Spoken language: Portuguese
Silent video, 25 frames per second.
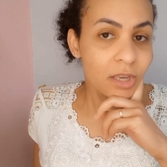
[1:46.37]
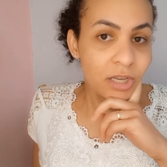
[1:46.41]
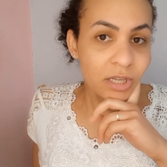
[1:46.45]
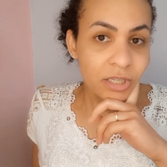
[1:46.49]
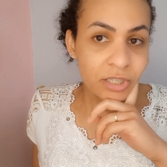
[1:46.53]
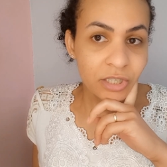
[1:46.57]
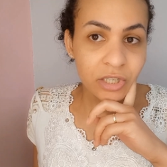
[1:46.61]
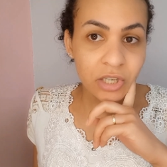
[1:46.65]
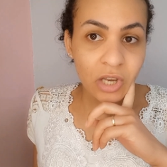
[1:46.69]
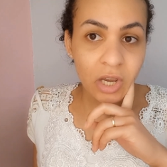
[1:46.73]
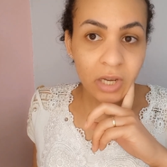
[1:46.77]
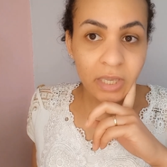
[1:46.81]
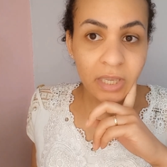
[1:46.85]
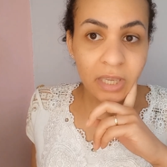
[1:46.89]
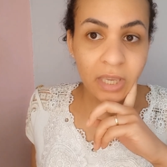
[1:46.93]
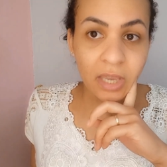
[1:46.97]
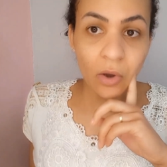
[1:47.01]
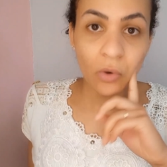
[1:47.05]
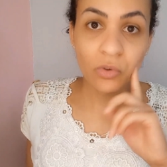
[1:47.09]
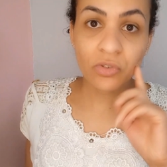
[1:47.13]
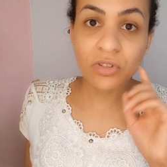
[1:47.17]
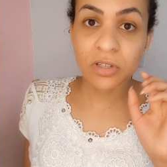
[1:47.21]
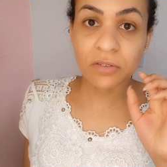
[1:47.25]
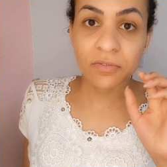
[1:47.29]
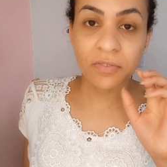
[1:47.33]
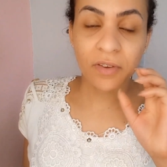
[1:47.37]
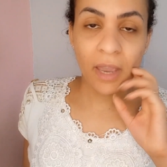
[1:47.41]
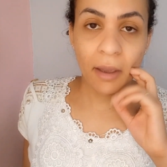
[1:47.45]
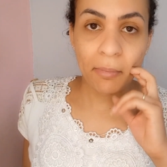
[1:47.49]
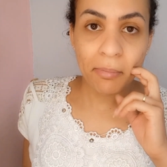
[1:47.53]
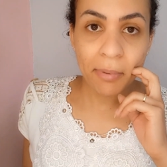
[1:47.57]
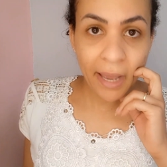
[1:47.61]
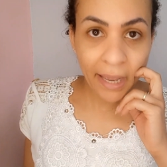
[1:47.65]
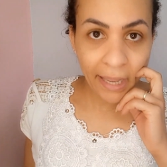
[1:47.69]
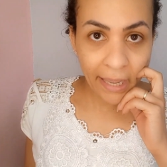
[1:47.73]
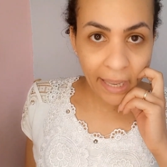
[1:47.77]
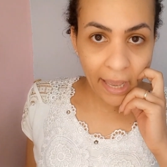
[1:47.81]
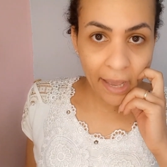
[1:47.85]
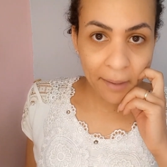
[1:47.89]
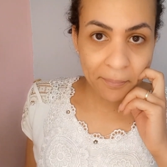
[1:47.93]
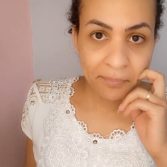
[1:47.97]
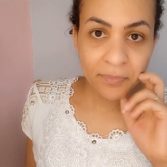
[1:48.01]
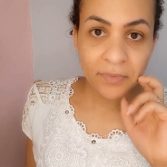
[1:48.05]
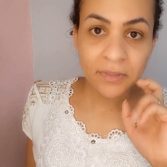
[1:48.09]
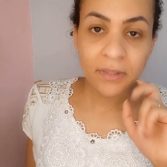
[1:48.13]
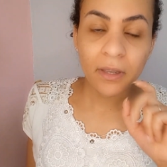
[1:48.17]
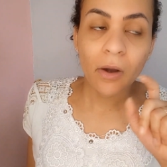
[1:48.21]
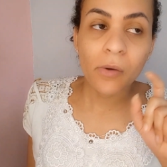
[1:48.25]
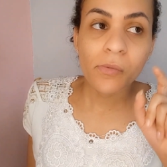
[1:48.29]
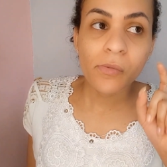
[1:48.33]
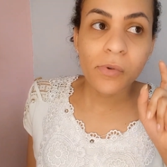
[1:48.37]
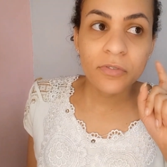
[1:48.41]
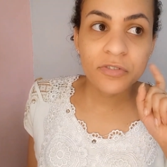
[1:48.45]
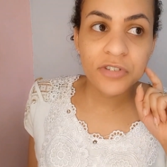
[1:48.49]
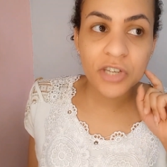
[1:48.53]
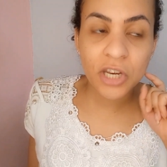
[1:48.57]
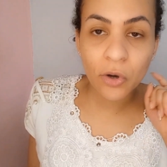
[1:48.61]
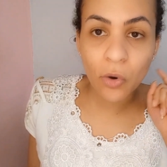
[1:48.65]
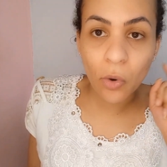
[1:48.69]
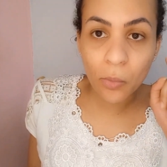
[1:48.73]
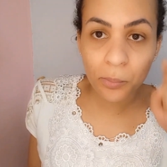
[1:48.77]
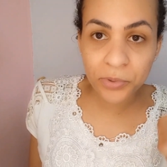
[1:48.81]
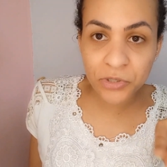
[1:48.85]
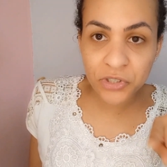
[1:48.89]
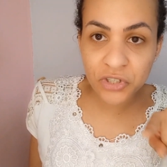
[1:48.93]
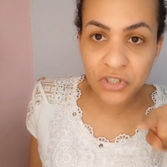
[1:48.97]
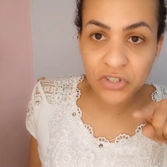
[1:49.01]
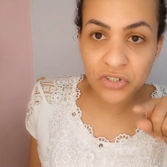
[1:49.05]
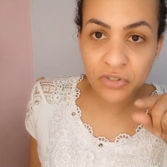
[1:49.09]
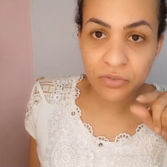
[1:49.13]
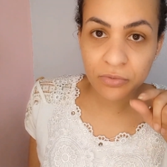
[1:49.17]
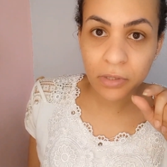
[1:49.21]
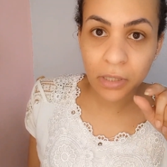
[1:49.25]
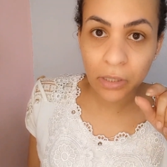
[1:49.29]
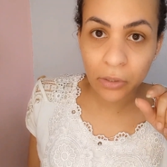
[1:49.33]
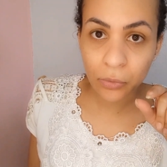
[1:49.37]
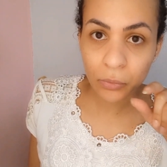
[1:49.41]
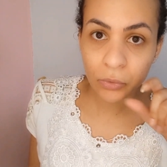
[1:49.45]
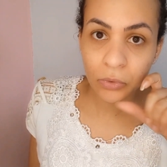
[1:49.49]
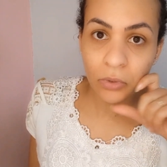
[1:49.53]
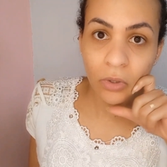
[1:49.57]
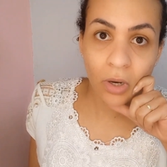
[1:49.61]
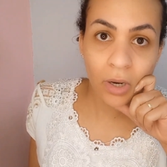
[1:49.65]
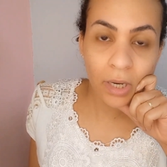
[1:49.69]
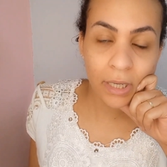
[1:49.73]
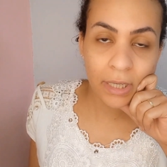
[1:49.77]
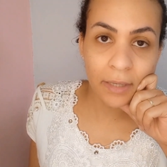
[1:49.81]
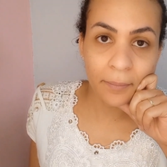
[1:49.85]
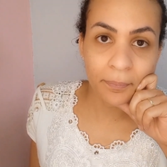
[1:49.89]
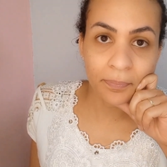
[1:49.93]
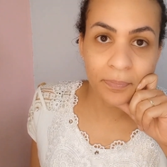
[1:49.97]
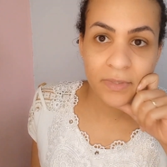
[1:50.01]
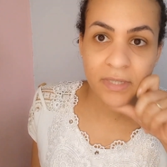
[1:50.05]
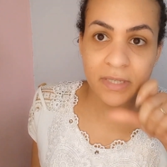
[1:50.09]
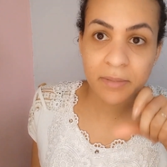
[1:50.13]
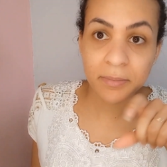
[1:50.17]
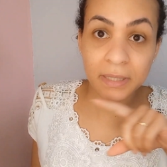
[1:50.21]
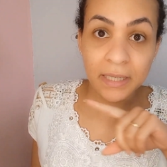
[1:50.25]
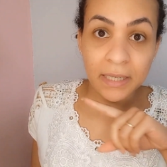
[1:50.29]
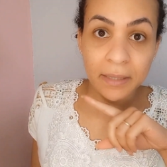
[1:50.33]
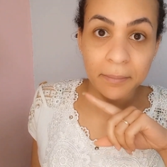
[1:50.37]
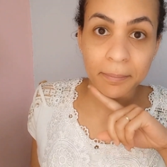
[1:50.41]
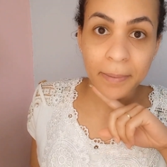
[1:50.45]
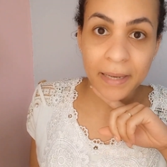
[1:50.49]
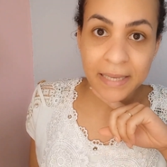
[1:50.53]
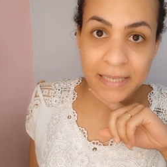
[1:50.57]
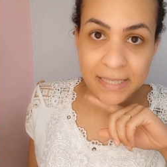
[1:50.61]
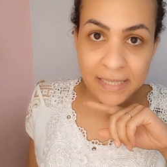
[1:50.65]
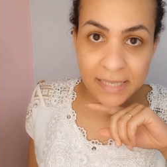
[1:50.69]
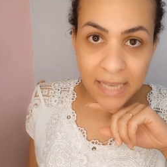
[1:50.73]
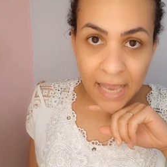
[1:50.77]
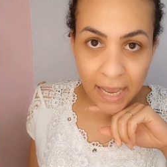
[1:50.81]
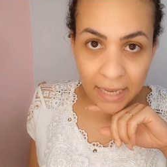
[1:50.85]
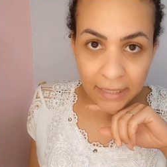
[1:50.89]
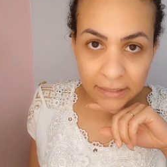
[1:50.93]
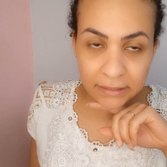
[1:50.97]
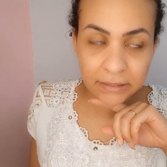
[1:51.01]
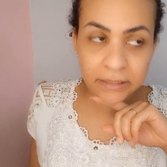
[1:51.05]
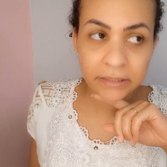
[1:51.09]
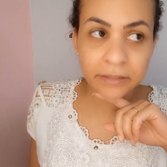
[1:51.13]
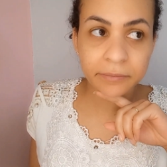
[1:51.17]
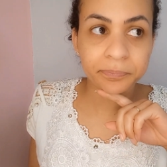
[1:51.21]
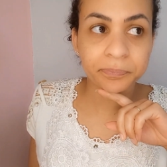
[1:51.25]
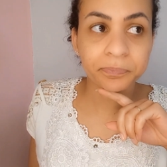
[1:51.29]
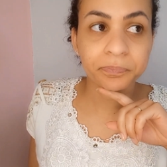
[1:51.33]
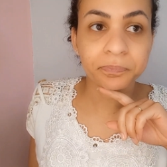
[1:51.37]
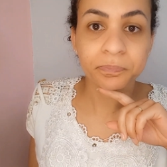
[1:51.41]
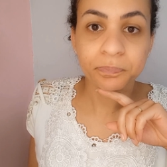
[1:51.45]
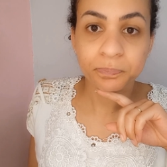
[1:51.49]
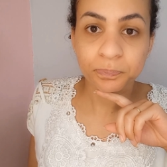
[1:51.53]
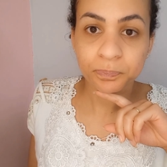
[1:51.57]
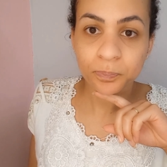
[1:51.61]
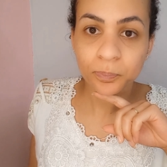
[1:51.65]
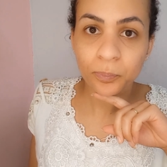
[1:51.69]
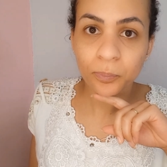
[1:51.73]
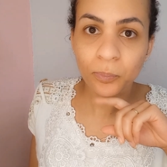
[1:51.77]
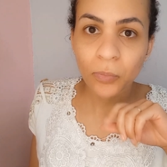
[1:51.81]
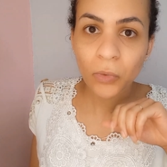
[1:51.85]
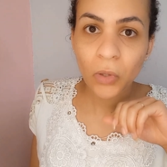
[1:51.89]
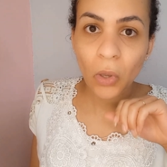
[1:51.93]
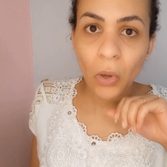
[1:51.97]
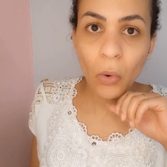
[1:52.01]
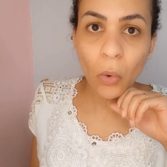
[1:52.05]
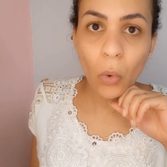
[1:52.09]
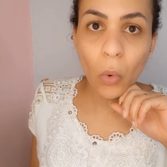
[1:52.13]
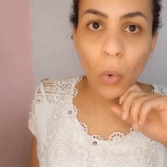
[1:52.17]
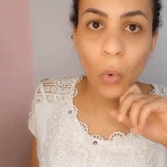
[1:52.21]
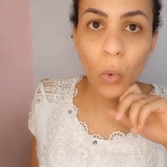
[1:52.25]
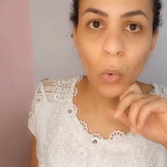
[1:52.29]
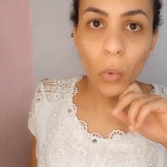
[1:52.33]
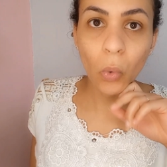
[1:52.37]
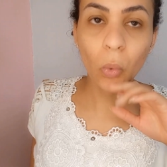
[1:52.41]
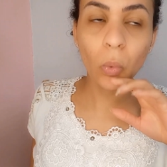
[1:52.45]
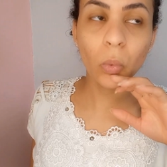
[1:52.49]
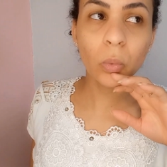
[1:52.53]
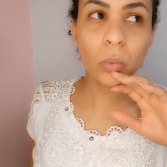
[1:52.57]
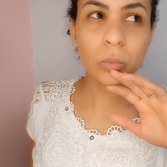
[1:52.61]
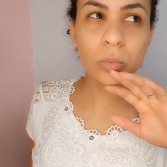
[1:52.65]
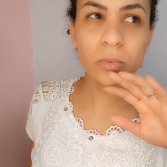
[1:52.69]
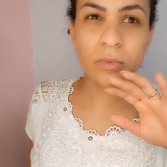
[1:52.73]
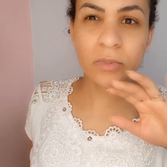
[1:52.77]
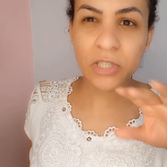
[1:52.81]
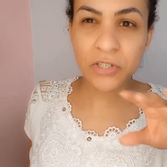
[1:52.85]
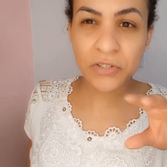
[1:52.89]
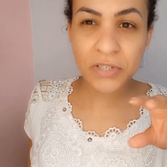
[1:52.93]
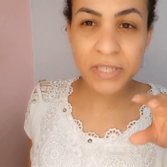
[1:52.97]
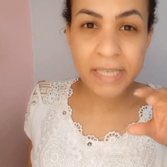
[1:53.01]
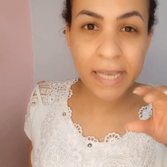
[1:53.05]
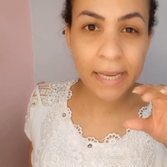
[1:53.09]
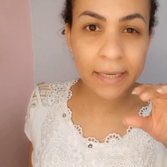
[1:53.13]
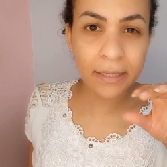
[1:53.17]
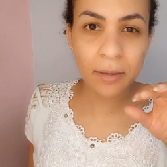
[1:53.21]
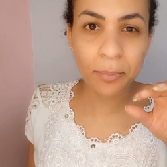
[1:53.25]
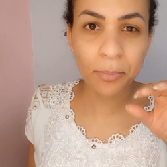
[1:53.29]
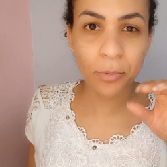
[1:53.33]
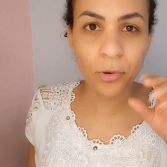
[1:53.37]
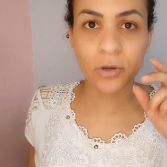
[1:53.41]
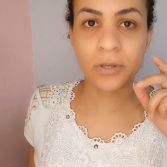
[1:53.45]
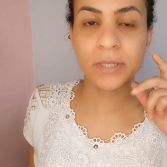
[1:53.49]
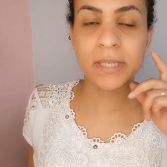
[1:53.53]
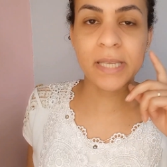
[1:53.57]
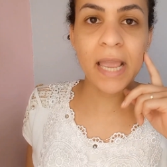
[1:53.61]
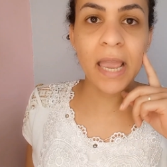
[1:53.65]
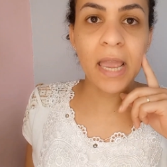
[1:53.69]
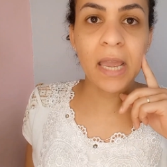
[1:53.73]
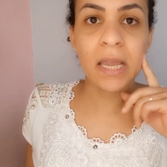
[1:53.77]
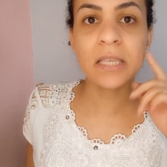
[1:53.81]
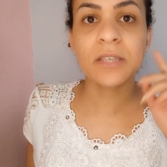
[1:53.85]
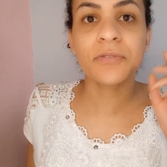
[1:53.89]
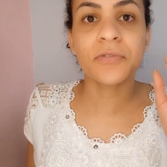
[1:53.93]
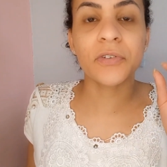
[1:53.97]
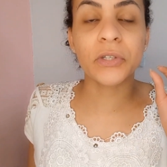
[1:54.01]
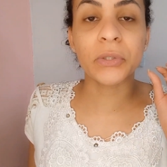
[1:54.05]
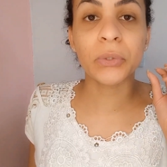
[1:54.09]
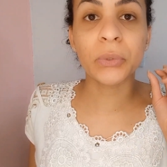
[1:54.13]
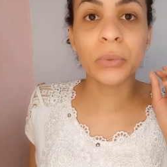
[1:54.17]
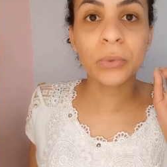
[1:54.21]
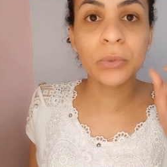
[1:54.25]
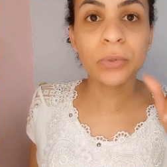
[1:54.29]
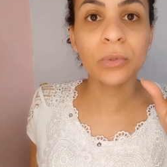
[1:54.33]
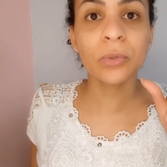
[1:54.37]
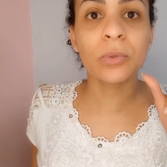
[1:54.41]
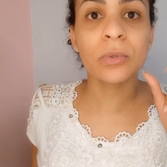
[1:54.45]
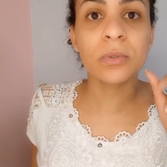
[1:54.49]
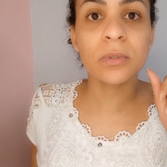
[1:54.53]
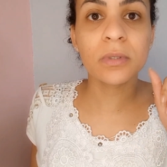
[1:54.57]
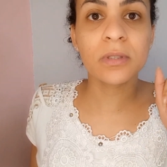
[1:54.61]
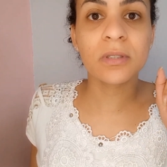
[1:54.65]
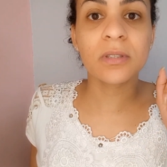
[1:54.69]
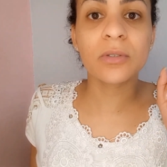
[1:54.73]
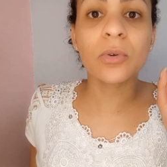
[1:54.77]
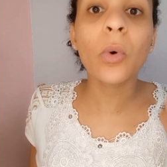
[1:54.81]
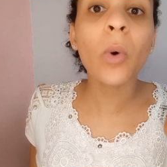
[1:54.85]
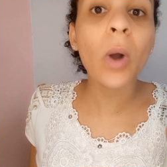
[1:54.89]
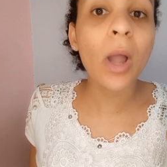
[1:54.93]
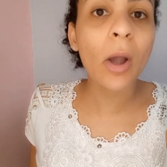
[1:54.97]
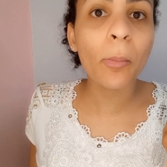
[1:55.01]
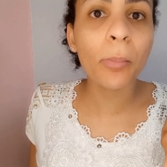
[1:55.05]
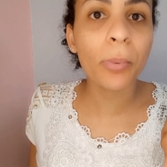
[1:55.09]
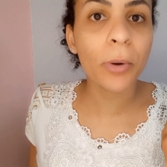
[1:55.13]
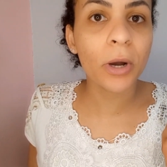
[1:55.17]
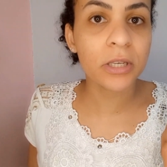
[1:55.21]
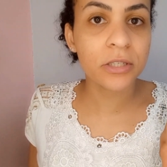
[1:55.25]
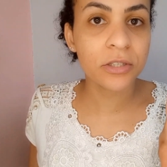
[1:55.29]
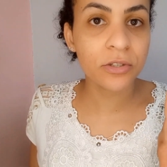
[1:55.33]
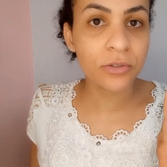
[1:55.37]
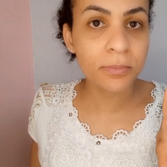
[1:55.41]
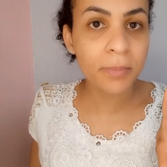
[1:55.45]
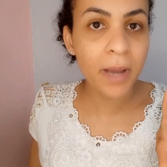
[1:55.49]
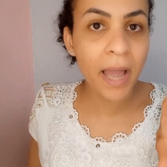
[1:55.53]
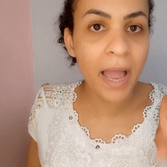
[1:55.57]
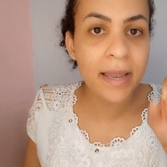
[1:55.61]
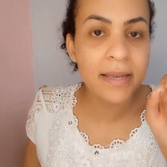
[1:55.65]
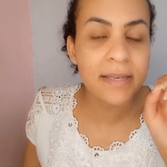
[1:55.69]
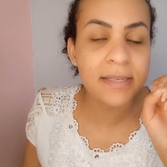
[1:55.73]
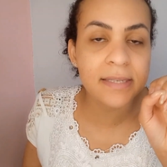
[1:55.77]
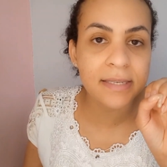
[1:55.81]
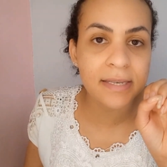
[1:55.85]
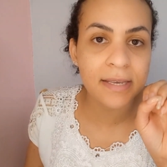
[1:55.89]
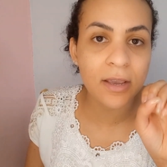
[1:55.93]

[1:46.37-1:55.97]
Só que eu tive que apagar. Então chegou um pedidinho da Eudora semana passada com de cento e poucos reais, foi tudo do Eu Posso Mais.